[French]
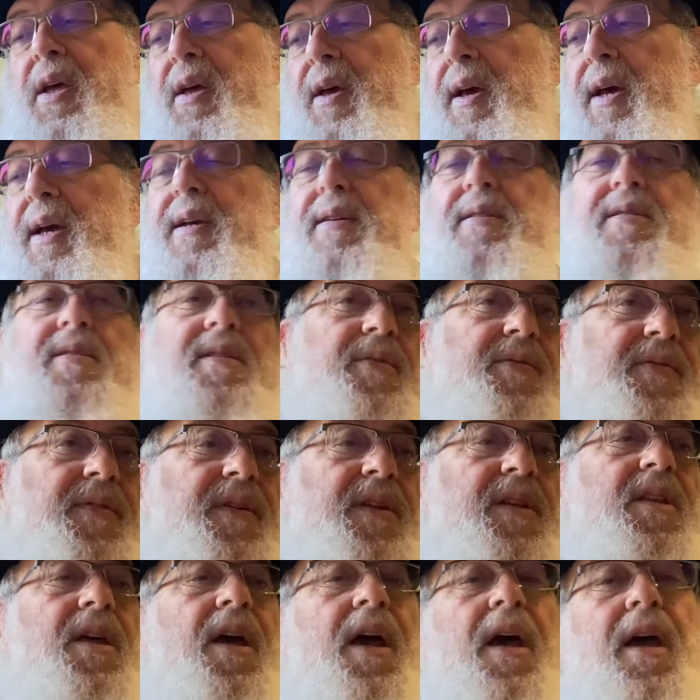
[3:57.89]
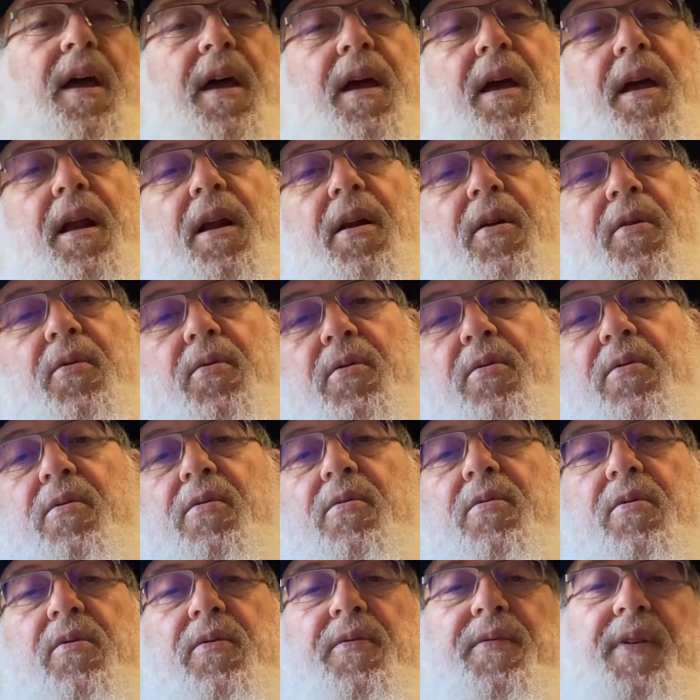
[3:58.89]
rester fidèle
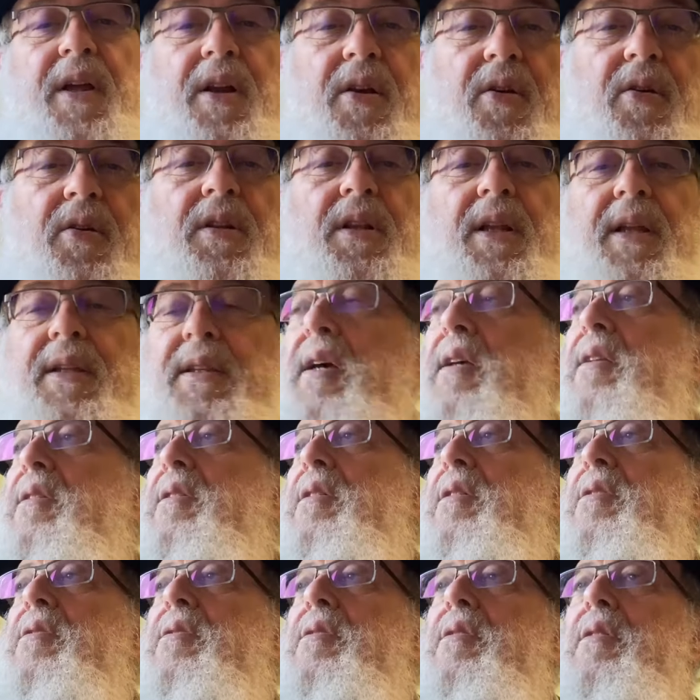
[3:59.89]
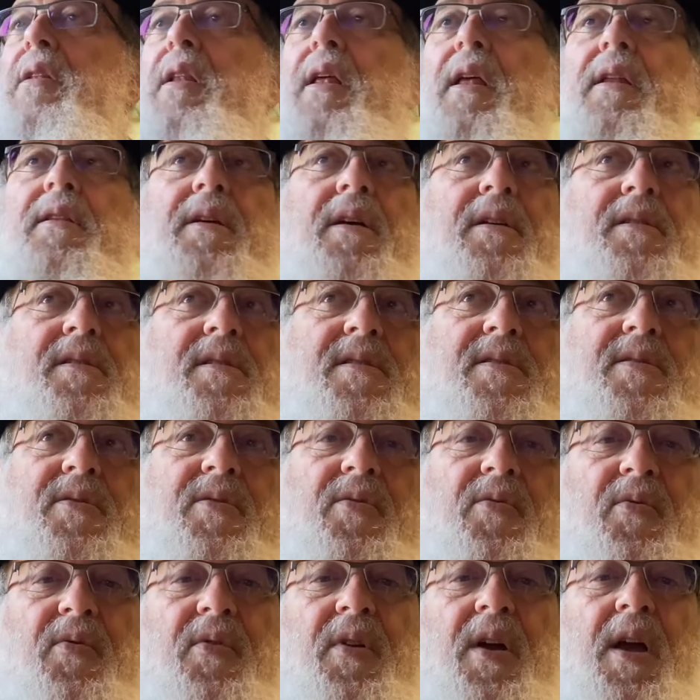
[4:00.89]
aux valeurs de la,
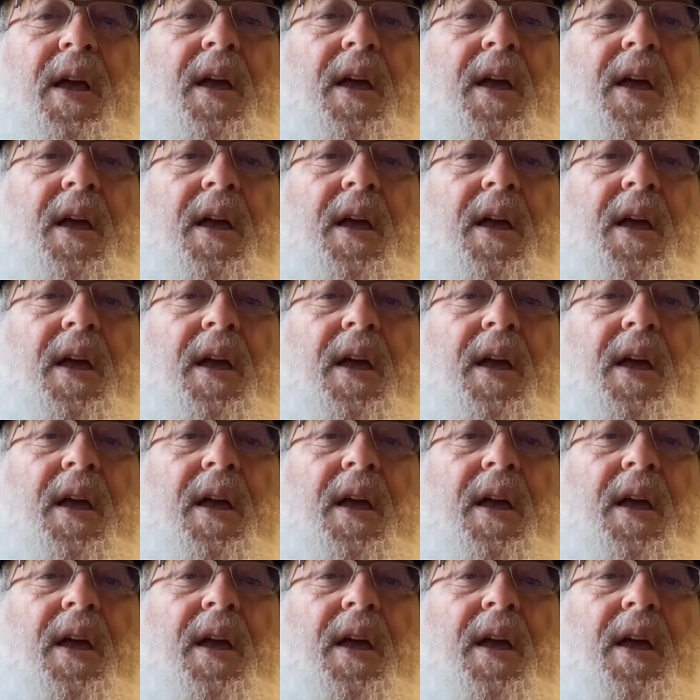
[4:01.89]
tradition.